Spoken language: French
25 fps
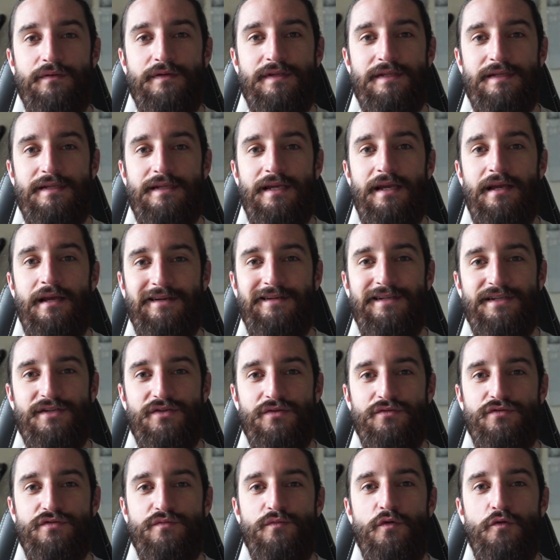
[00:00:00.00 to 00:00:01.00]
c'est les
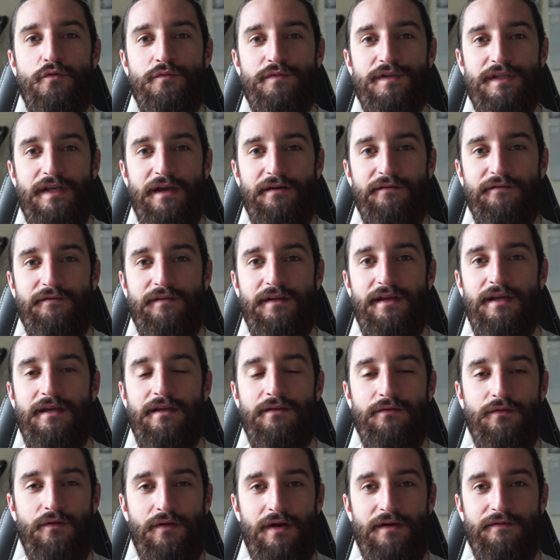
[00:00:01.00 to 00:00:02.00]
changements observés
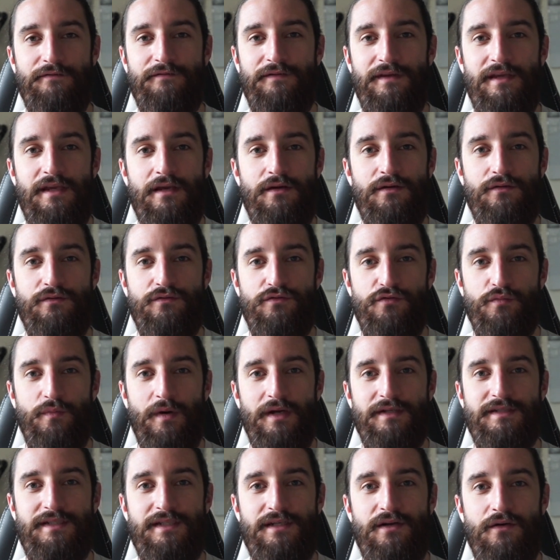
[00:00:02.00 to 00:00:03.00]
dans la vie du
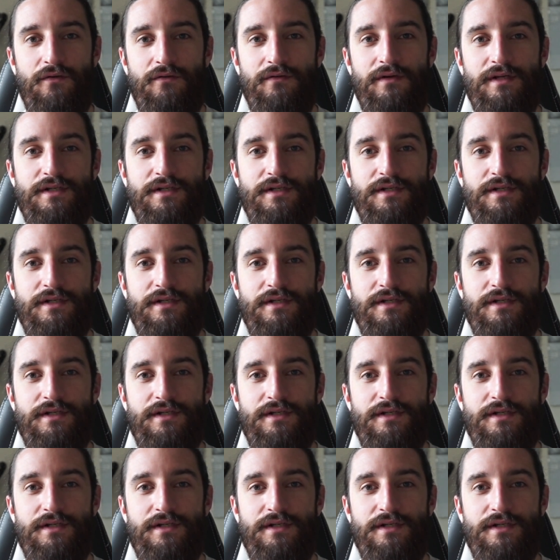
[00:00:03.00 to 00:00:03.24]
pratiquant,